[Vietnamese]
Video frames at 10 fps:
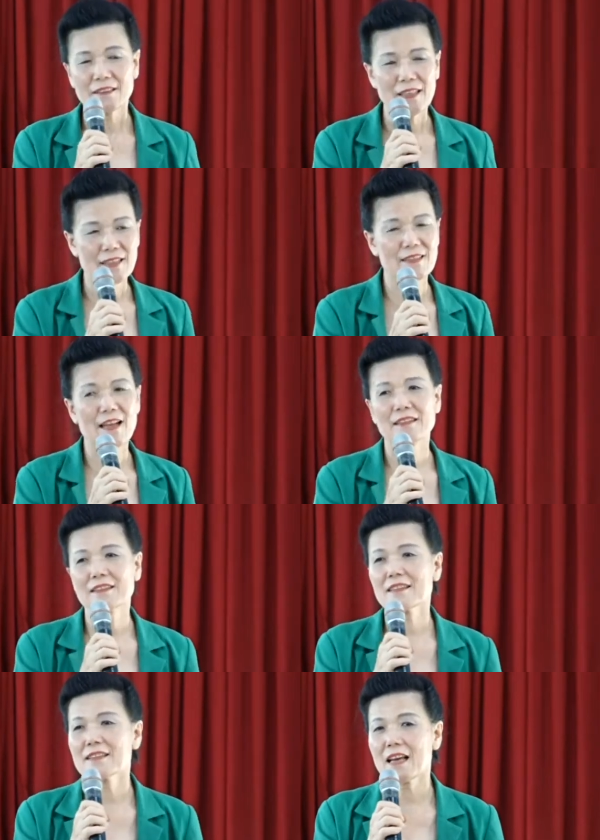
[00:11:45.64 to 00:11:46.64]
đề ra
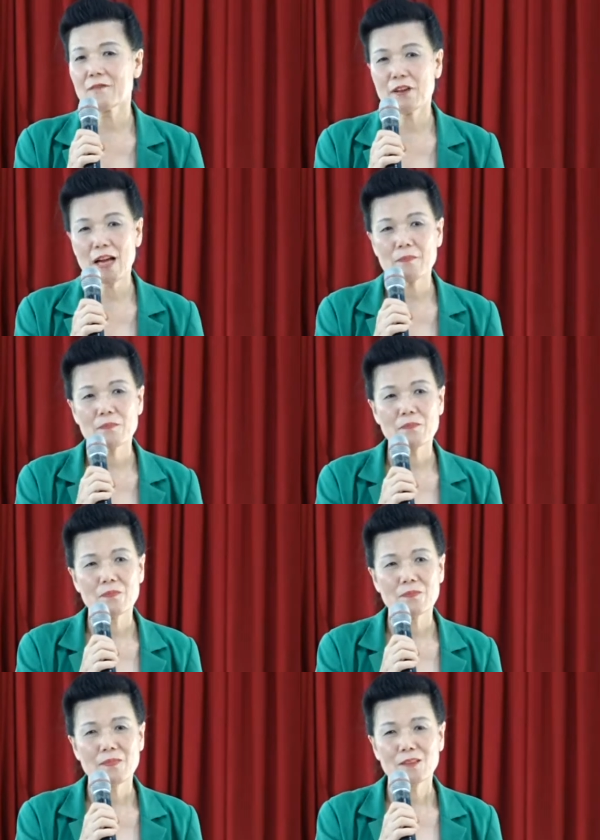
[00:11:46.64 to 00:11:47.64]
những cái giải pháp
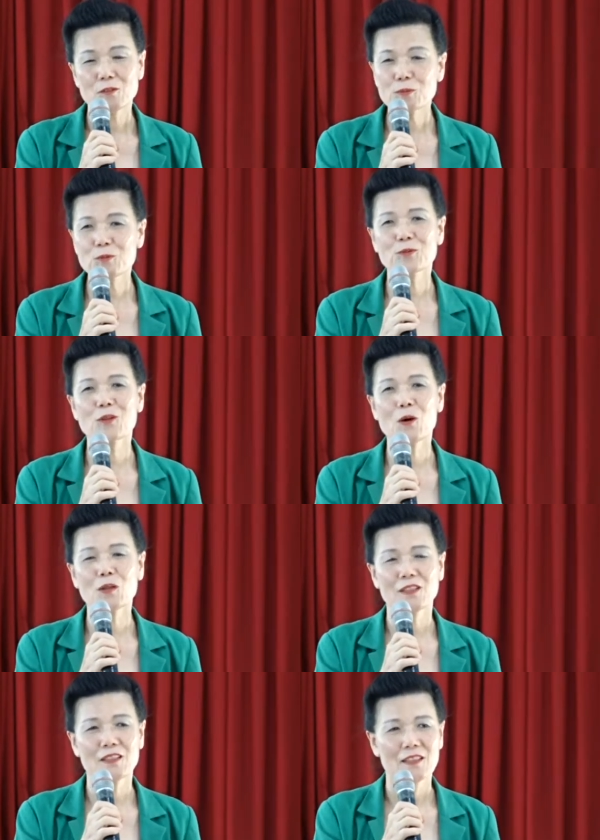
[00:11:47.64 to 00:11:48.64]
giúp chúng
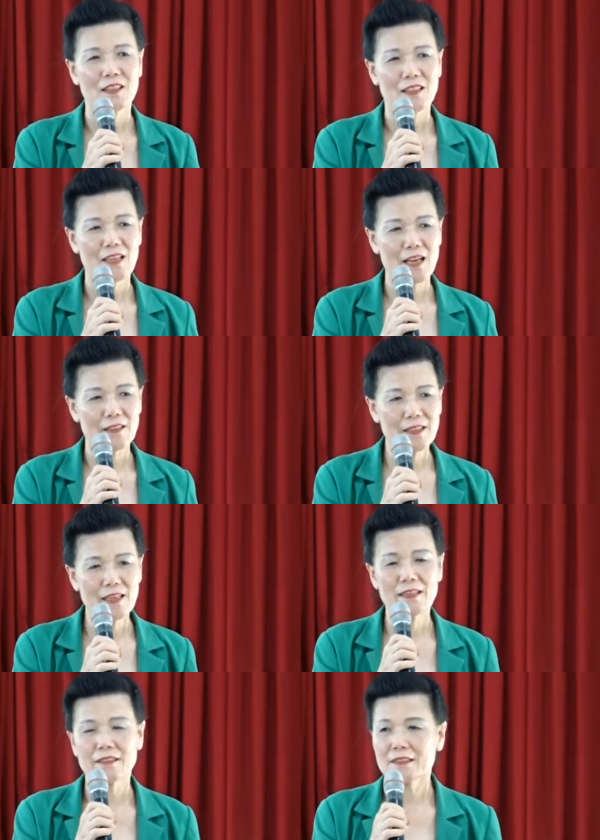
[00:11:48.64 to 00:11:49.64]
tôi là
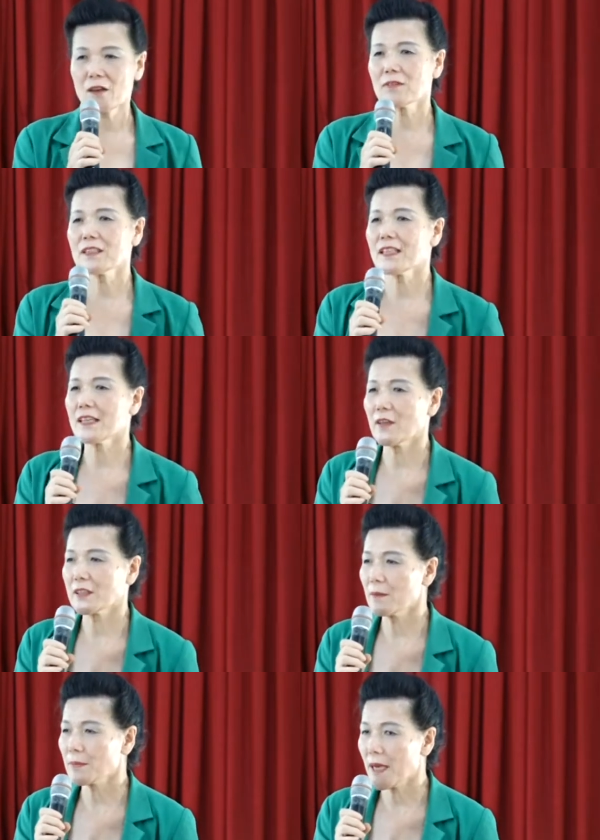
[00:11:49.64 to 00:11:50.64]
để trong cái giai
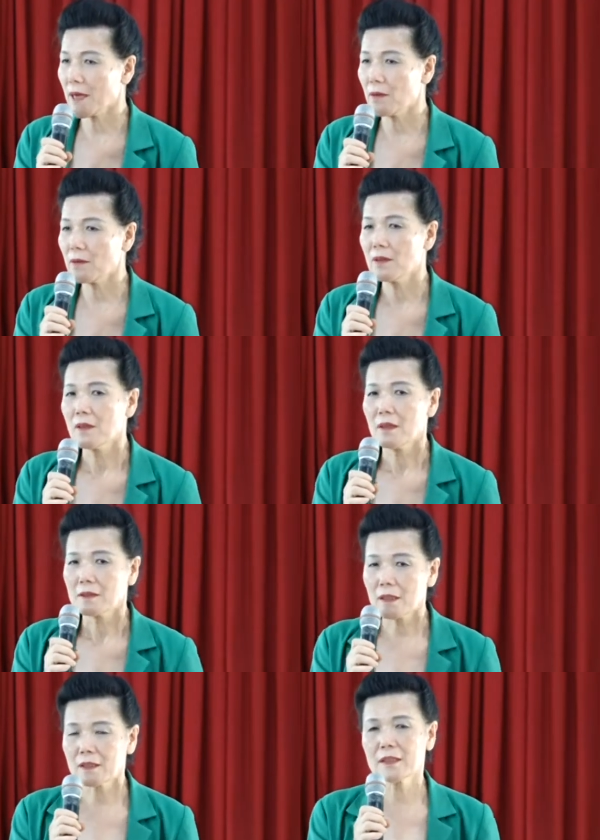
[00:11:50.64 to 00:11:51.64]
đoạn tiếp theo
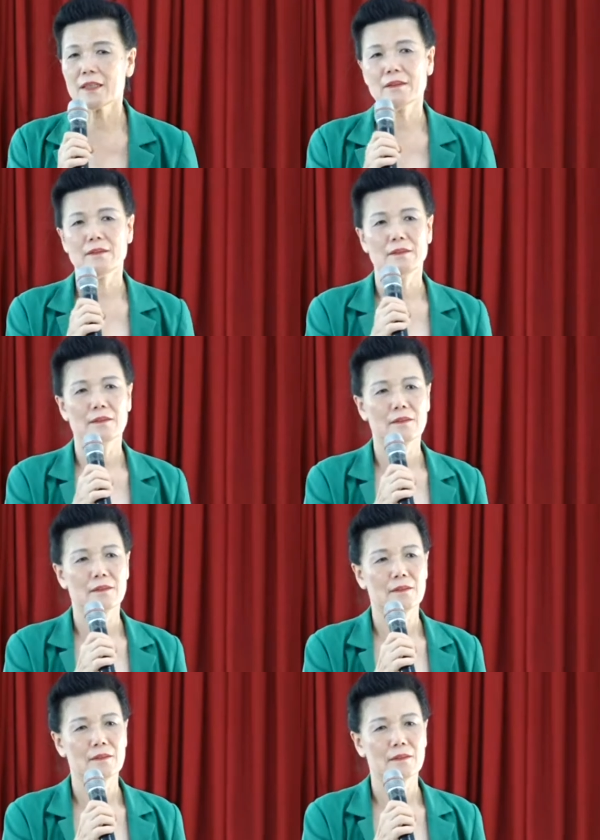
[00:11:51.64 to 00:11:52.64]
thực hiện
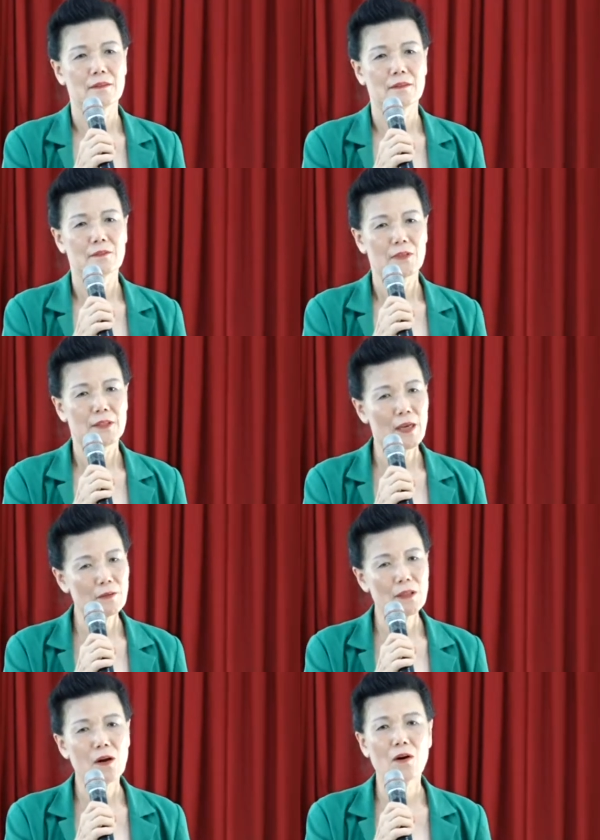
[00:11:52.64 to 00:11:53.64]

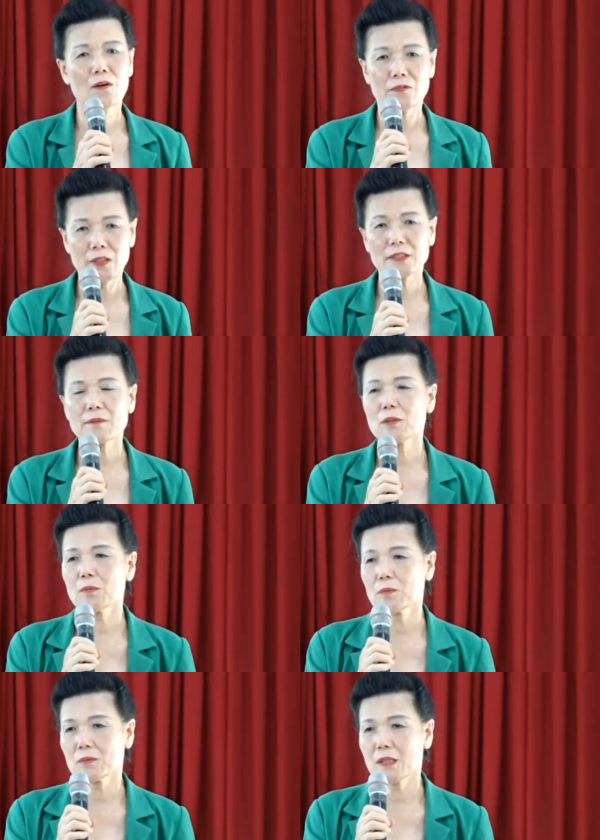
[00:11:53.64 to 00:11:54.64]
nếu như hội vẫn tiếp
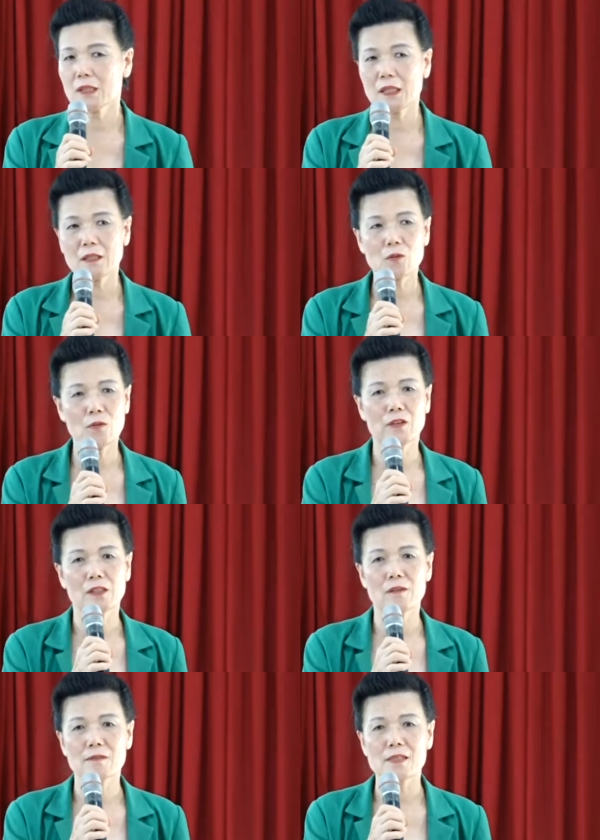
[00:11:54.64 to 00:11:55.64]
tục thực hiện cuộc
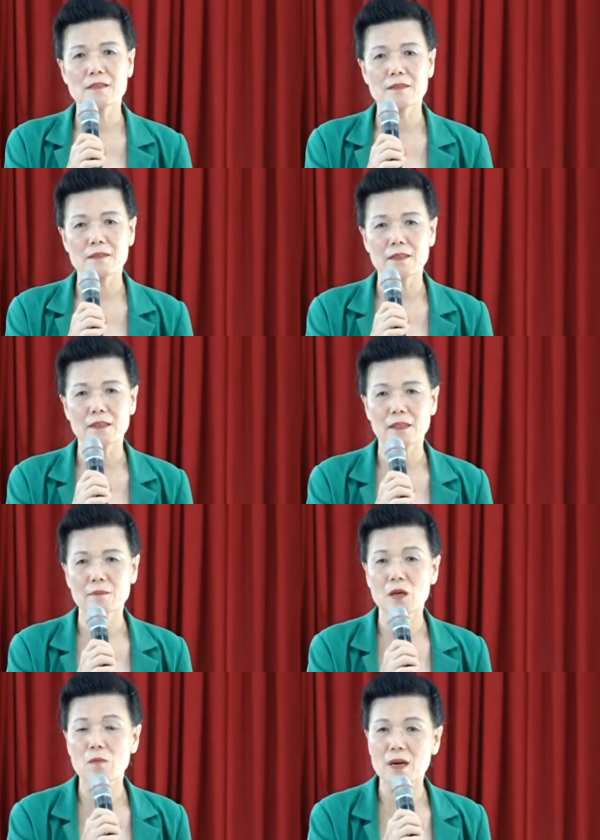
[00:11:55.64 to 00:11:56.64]
vận động xây dựng gia đình
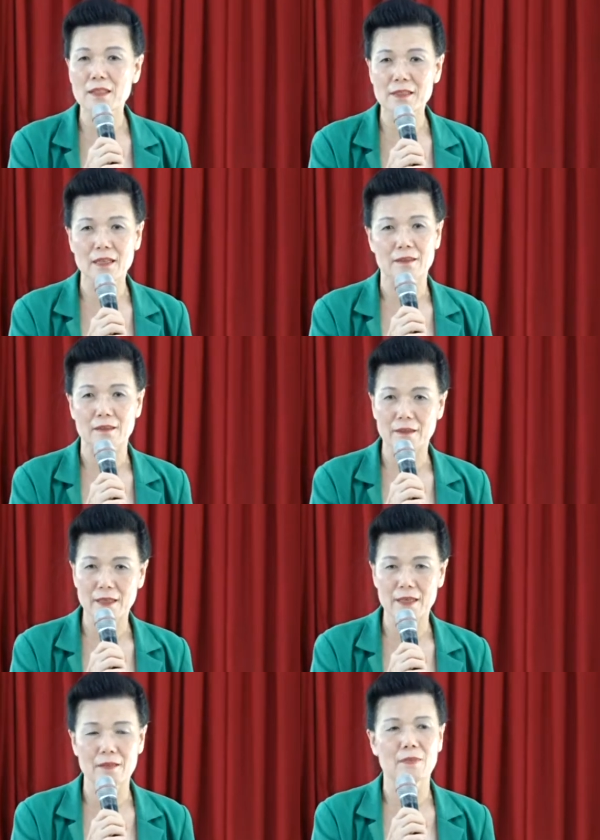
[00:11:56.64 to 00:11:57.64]
năm phong ba sạch
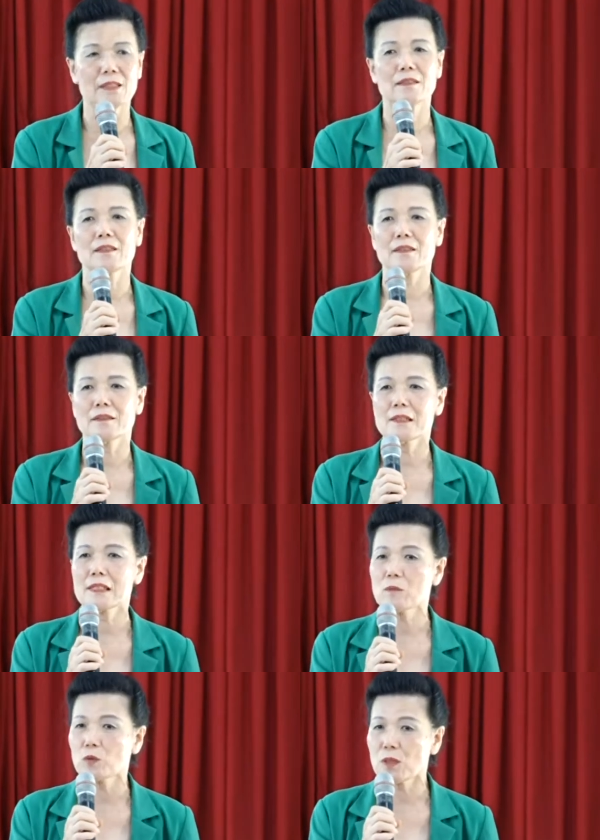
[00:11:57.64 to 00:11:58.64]
để mà thực hiện chương
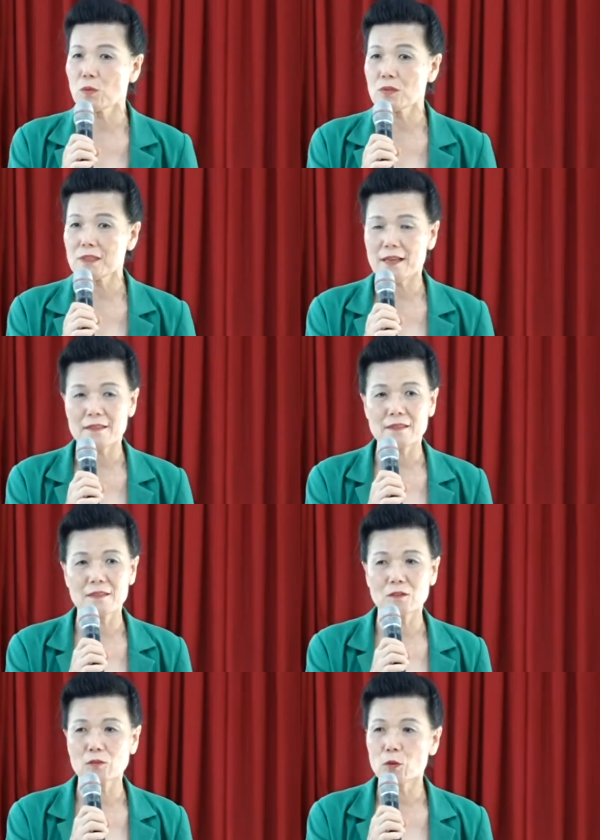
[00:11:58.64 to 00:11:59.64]
trình mục tiêu quốc gia xây
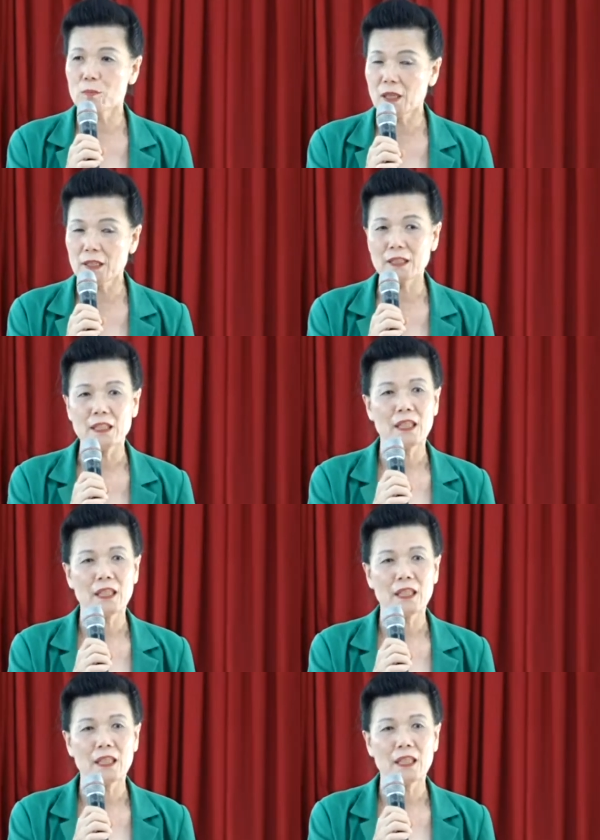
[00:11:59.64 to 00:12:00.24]
dựng nông thôn mới